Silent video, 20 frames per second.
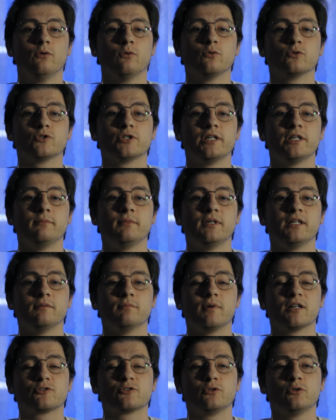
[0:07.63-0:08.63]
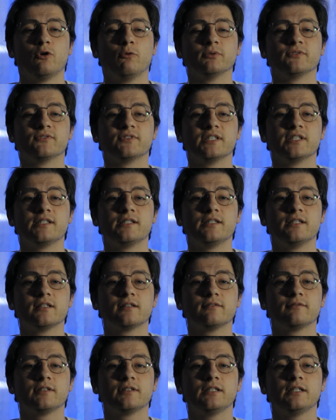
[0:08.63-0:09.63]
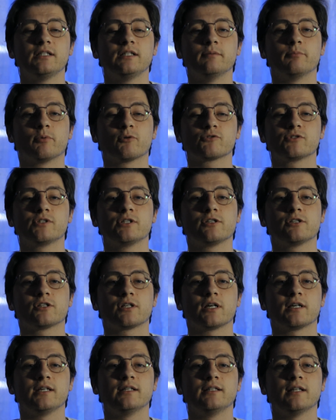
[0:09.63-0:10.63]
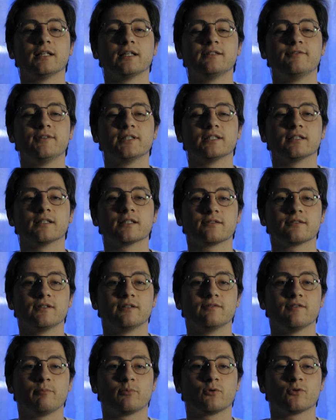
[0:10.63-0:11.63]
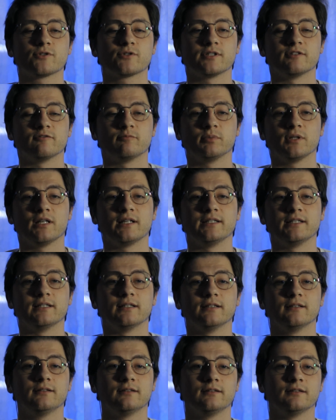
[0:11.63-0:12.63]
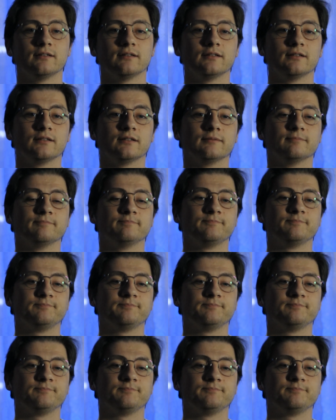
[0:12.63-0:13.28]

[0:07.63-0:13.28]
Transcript: уже имеет большой опыт тестирования и просто ищет какие-то ответы на свои вопросы в плане, а,